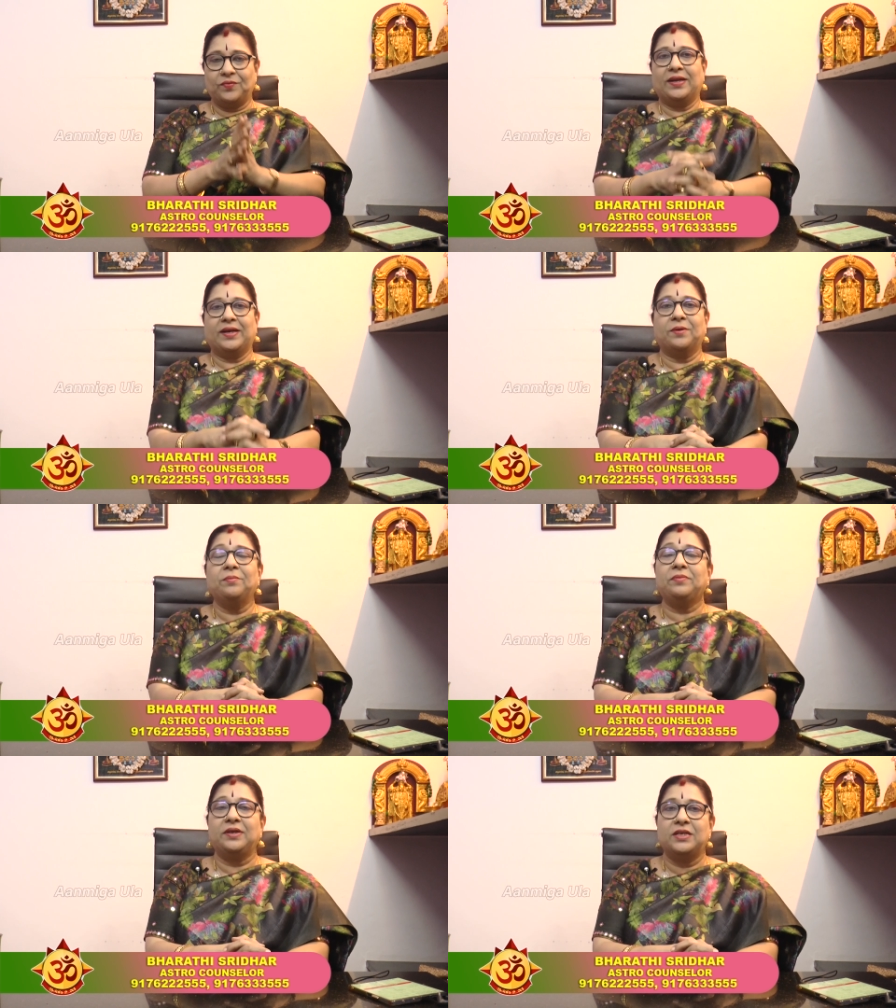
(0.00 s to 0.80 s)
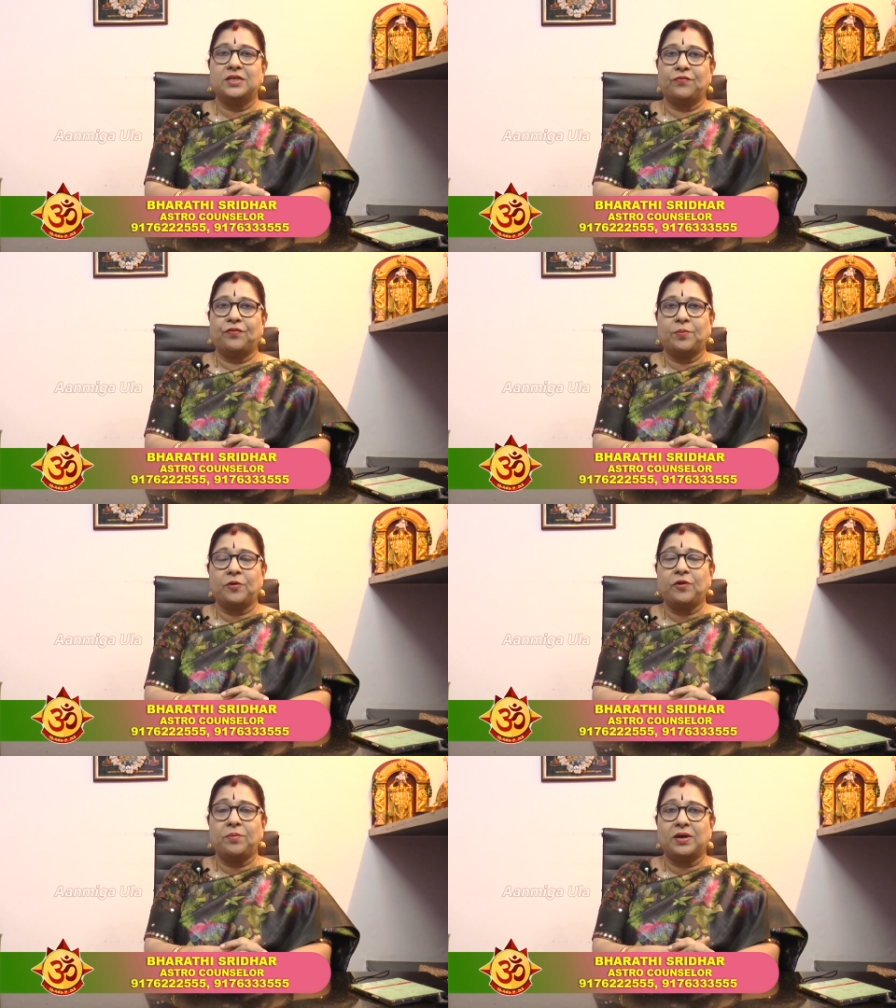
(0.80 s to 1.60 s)
வணக்கம் இன்று
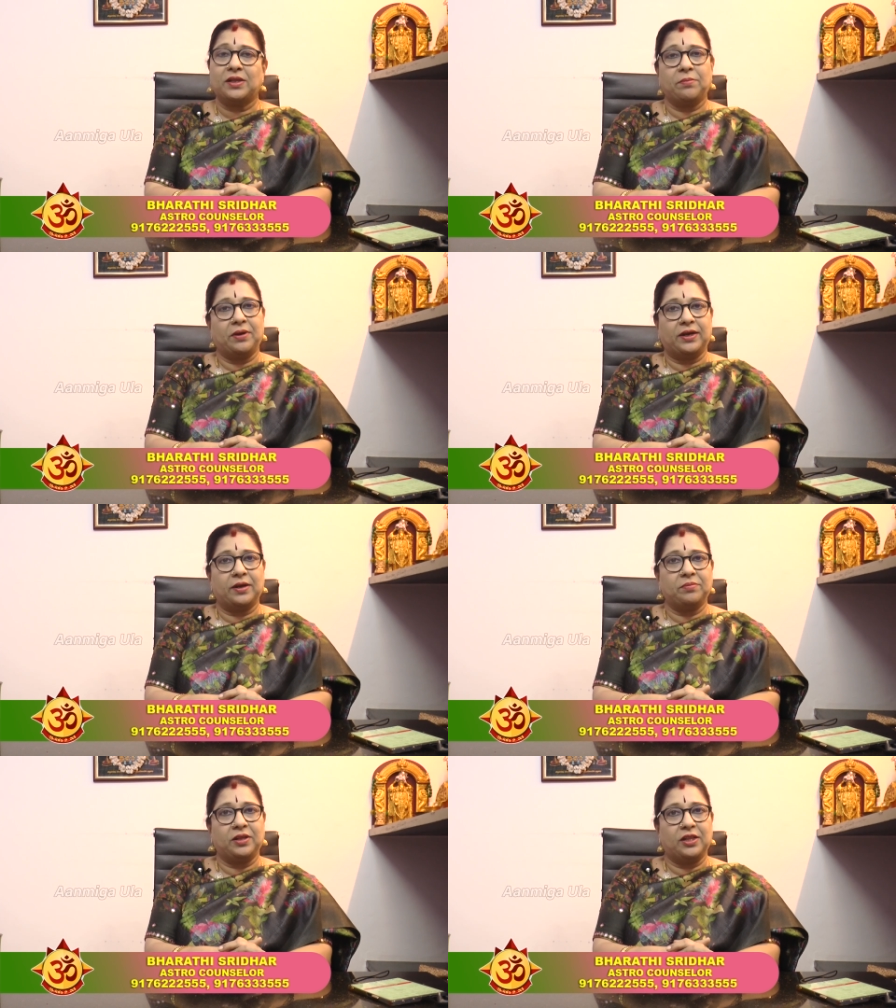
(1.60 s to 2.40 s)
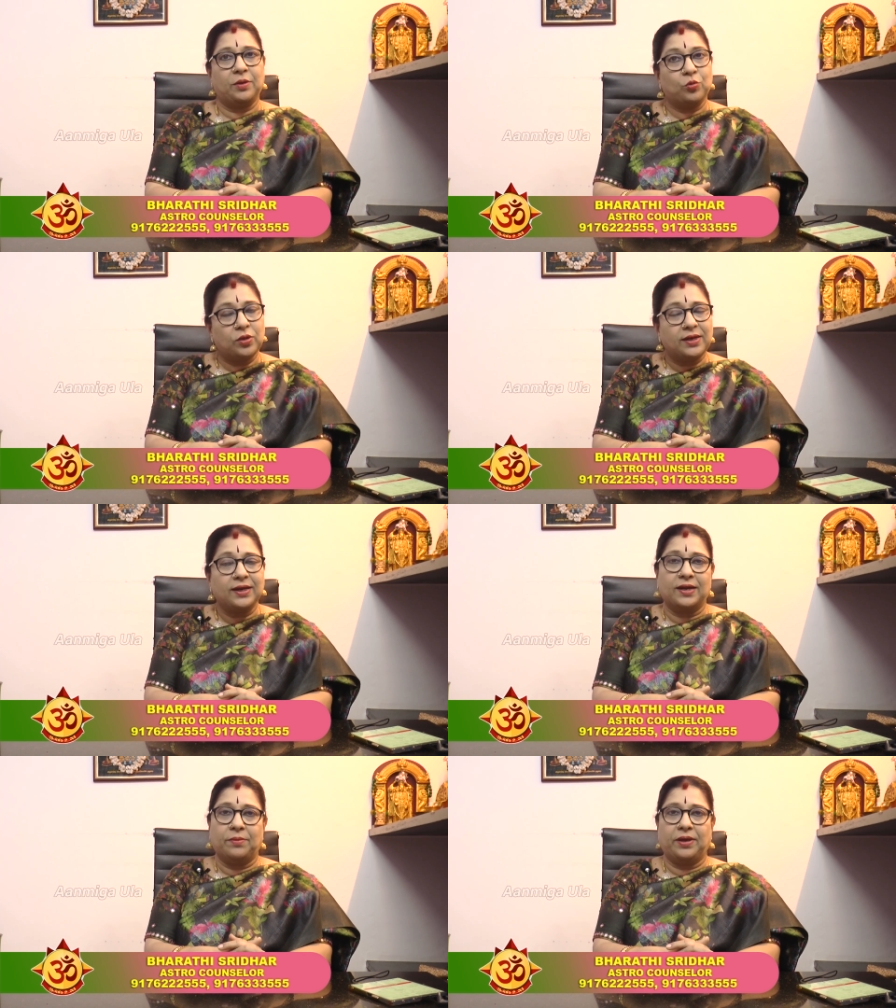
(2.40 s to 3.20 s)
பிப்ரவரி மாதம் எட்டாம் தேதி
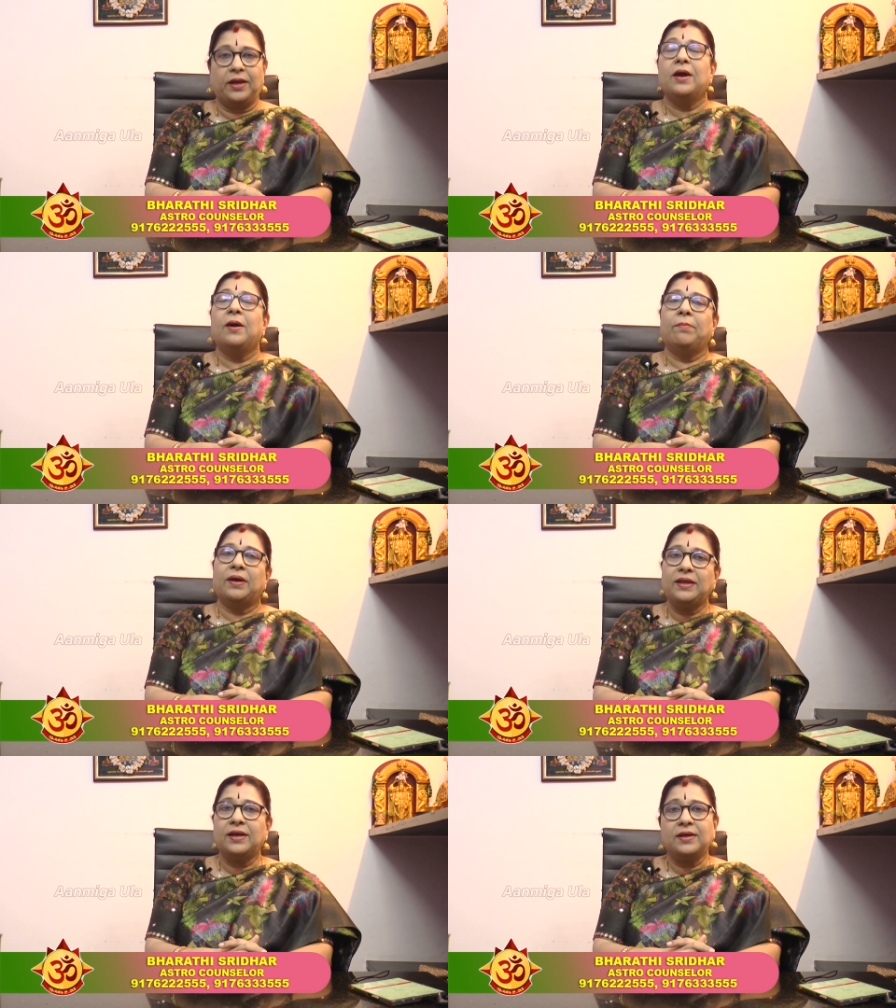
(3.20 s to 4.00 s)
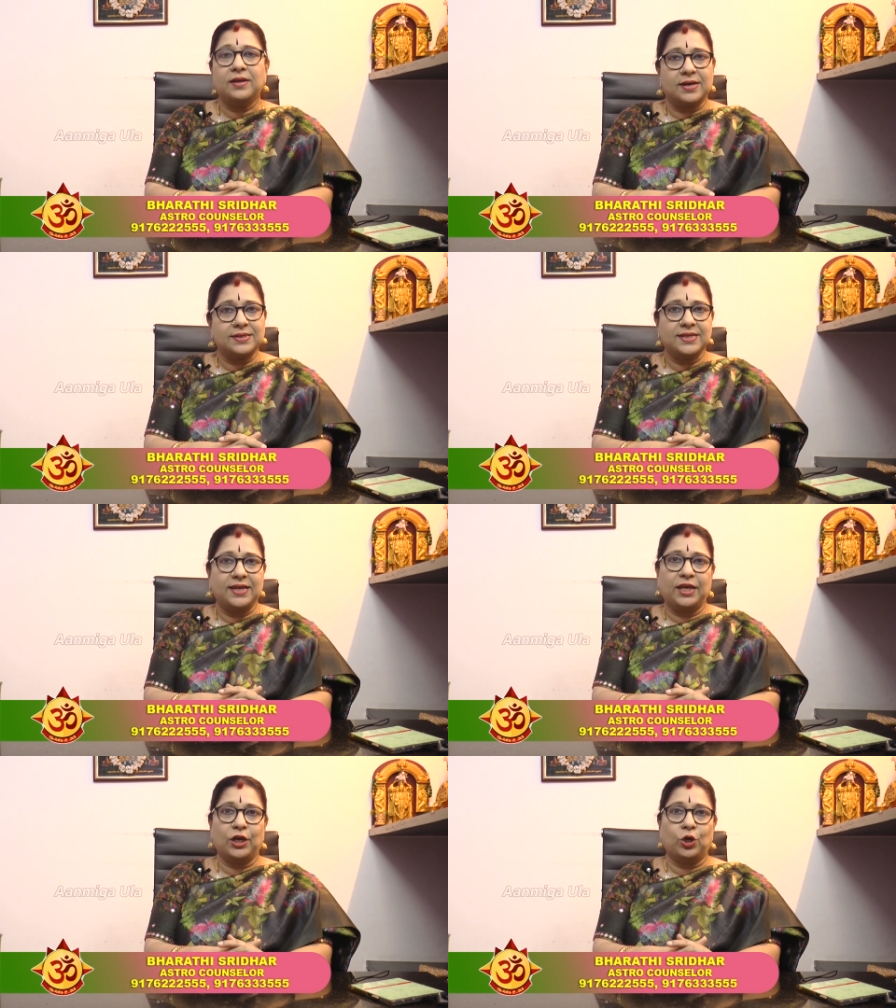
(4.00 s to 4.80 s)
புதன்கிழமை பனிரெண்டு ராசி
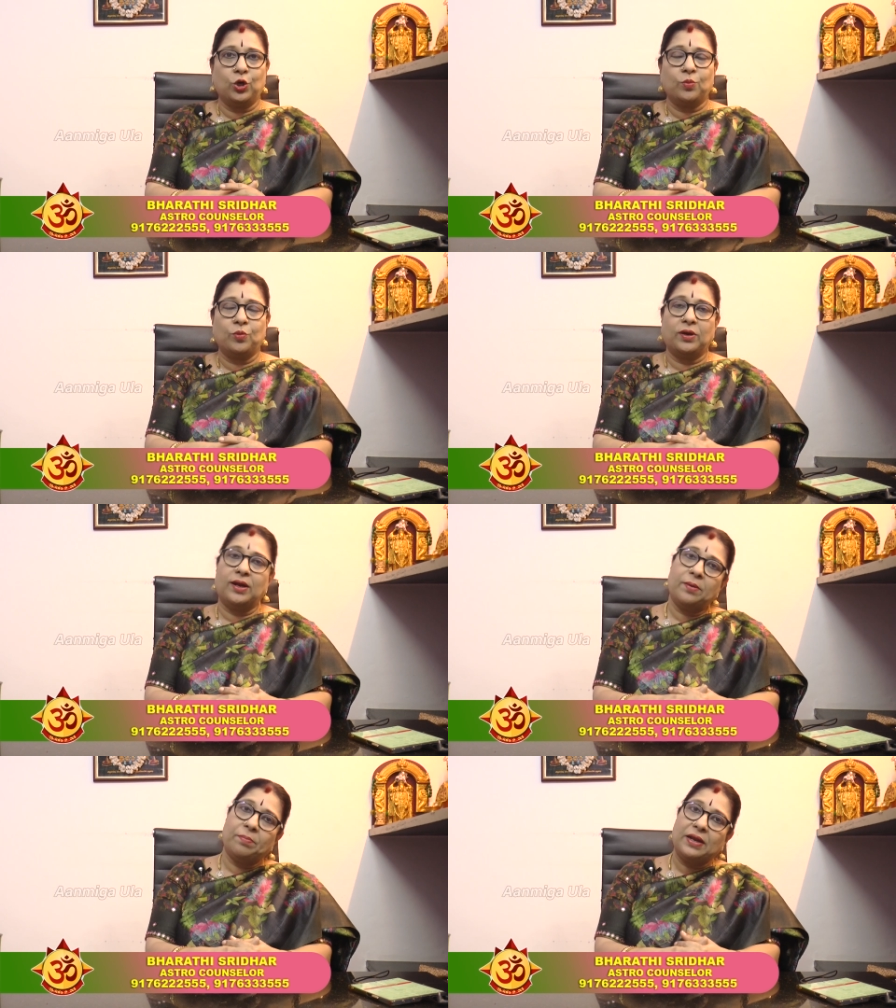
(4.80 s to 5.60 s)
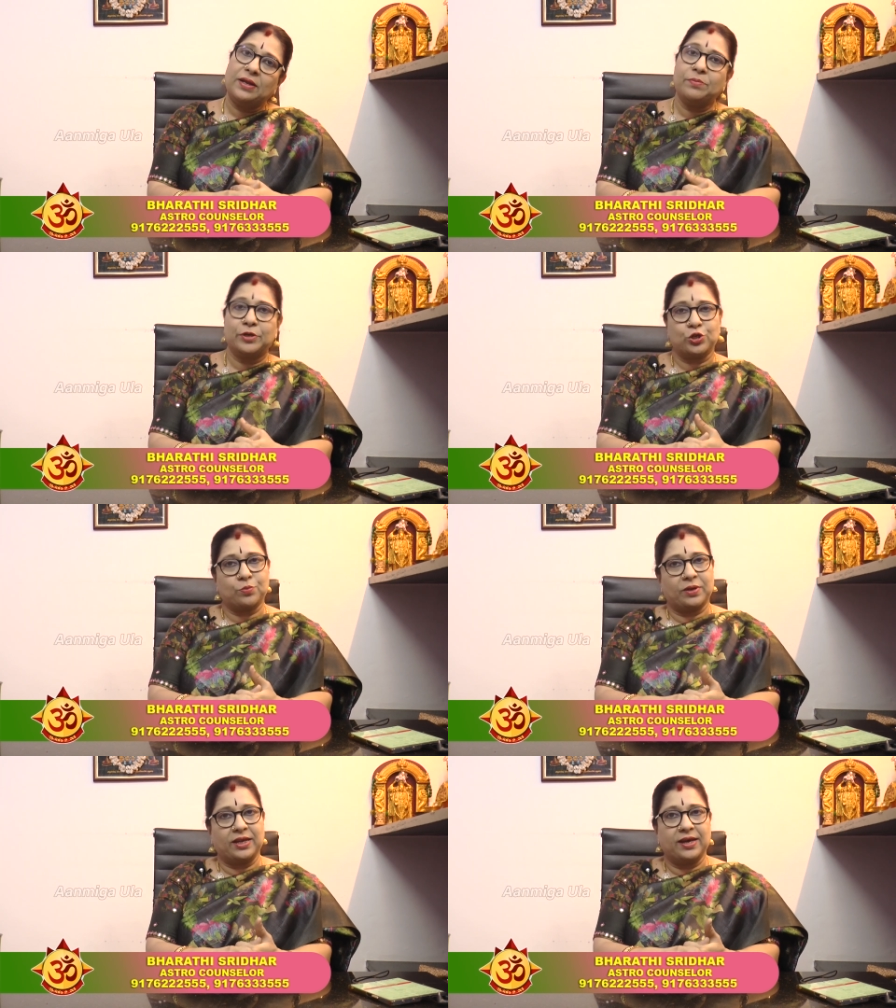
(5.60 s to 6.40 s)
நேயர்களுக்கும் உண்டான பலன்
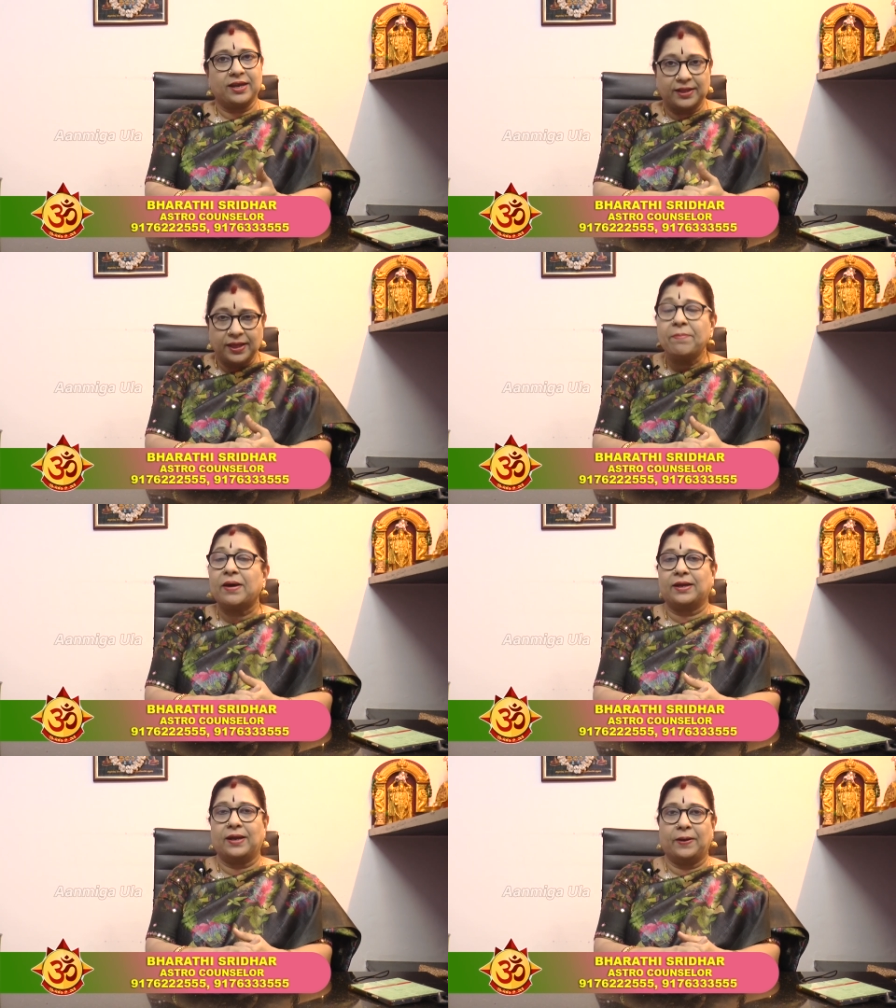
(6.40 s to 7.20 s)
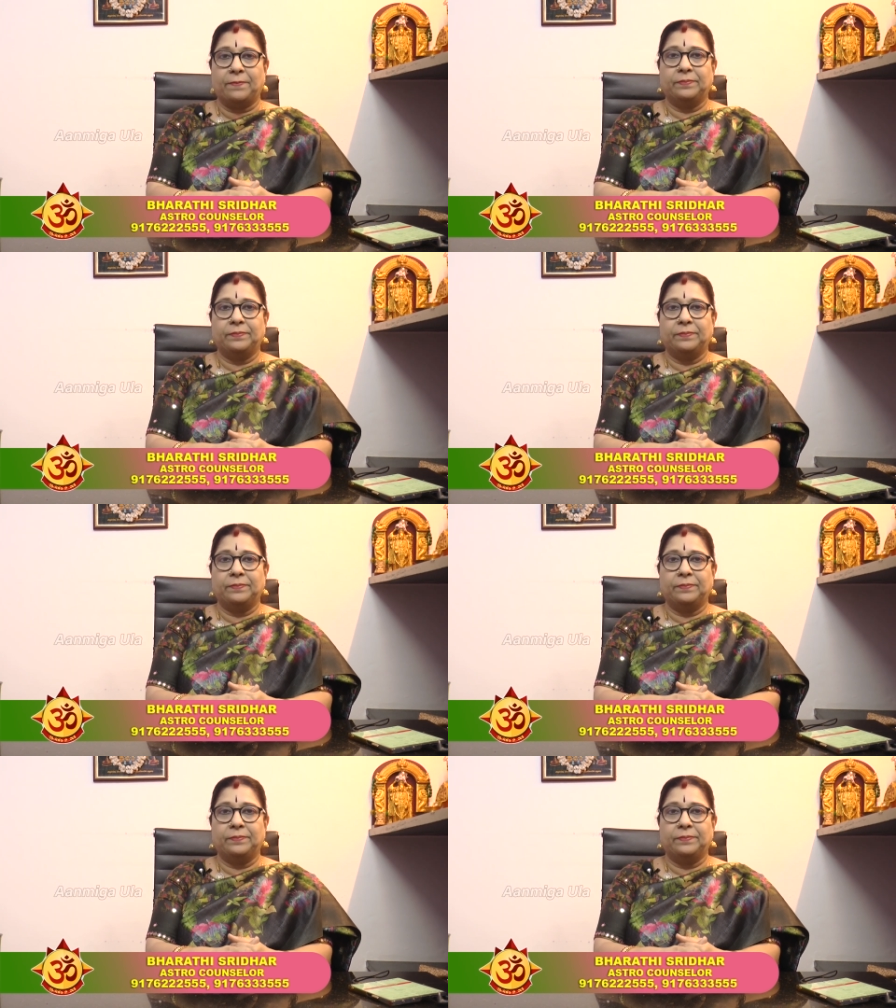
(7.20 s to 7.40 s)
மற்றும் பரிகாரத்தை பார்க்கலாம்